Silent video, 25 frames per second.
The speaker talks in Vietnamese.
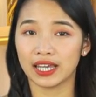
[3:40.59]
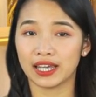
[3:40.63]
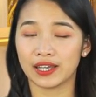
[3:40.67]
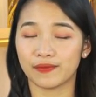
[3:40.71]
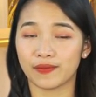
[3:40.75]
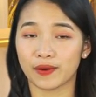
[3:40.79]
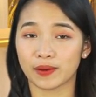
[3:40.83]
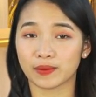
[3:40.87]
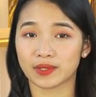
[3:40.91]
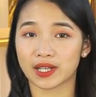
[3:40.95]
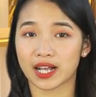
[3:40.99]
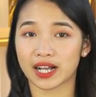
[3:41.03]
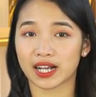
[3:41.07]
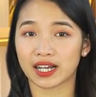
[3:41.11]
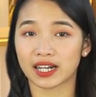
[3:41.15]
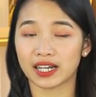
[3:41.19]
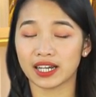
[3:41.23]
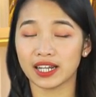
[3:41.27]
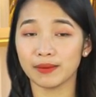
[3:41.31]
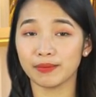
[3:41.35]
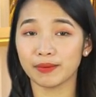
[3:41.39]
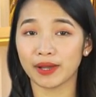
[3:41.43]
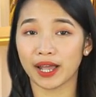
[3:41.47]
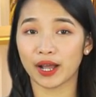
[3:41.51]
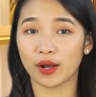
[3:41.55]
Hy vọng rằng
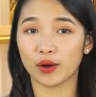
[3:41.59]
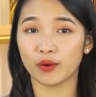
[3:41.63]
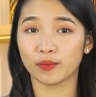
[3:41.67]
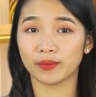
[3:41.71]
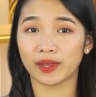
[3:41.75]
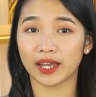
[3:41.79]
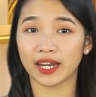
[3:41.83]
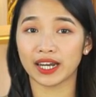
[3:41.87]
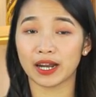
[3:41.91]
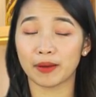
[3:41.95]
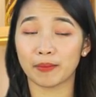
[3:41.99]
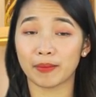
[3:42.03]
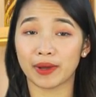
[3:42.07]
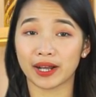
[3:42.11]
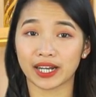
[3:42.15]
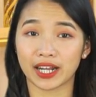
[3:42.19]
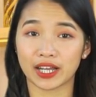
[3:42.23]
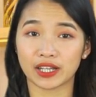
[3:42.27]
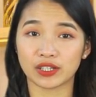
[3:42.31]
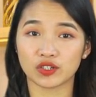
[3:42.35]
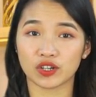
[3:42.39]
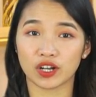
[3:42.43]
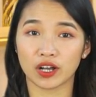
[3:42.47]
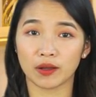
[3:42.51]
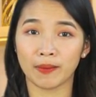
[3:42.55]
clip ngày hôm nay đã mang
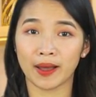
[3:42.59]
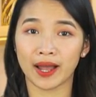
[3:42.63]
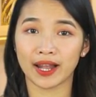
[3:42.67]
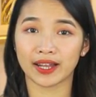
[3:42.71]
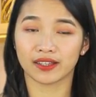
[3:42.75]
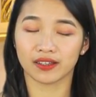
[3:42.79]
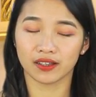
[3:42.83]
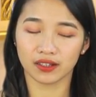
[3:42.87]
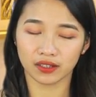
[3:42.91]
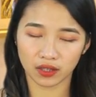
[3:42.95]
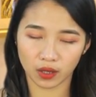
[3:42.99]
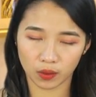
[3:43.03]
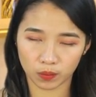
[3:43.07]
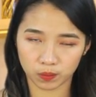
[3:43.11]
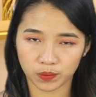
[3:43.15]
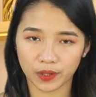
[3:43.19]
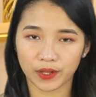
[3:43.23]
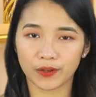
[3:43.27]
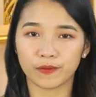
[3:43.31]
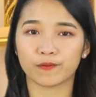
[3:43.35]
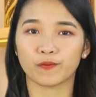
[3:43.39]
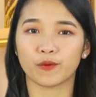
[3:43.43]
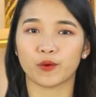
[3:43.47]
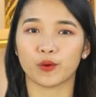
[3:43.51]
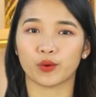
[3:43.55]
đến cho các bạn những thông
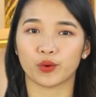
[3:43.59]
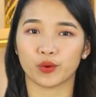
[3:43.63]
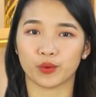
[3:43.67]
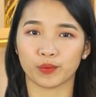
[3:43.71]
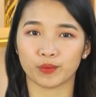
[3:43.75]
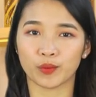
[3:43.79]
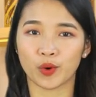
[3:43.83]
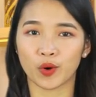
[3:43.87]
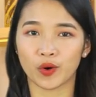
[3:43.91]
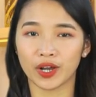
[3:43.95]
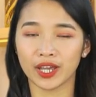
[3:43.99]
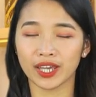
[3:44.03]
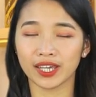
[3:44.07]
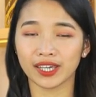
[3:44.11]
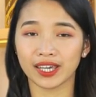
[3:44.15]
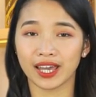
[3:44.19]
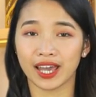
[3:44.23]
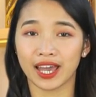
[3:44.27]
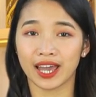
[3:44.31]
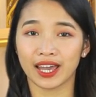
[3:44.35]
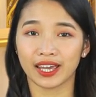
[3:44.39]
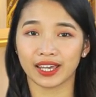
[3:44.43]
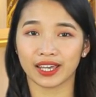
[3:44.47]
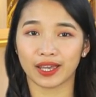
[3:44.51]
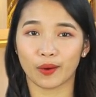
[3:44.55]
tin vô cùng bổ ích.
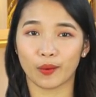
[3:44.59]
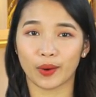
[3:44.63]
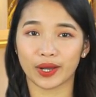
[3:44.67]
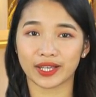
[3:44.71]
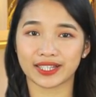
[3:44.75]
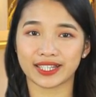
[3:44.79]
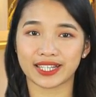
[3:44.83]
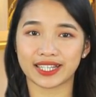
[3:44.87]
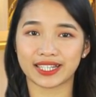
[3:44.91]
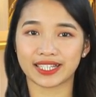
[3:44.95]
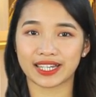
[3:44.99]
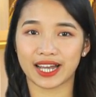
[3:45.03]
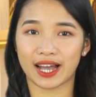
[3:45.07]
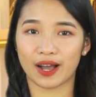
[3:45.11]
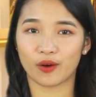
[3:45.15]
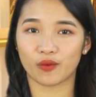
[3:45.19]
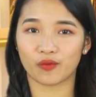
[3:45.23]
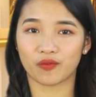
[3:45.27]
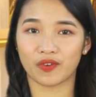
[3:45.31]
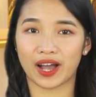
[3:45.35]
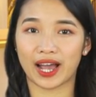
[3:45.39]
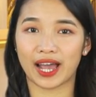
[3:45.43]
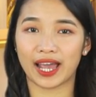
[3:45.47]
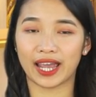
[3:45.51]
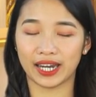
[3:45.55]
Kiều Anh xin chào
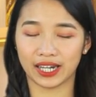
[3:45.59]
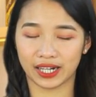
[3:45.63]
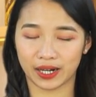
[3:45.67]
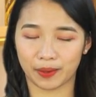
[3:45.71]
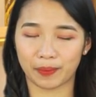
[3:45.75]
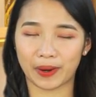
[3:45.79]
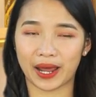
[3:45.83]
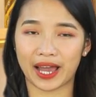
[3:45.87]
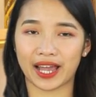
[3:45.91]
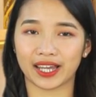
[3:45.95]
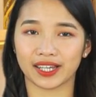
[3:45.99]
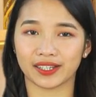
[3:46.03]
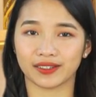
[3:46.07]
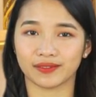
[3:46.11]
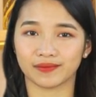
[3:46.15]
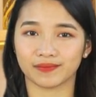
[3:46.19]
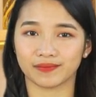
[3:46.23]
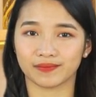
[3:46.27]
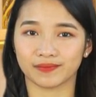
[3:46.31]
và hẹn gặp lại!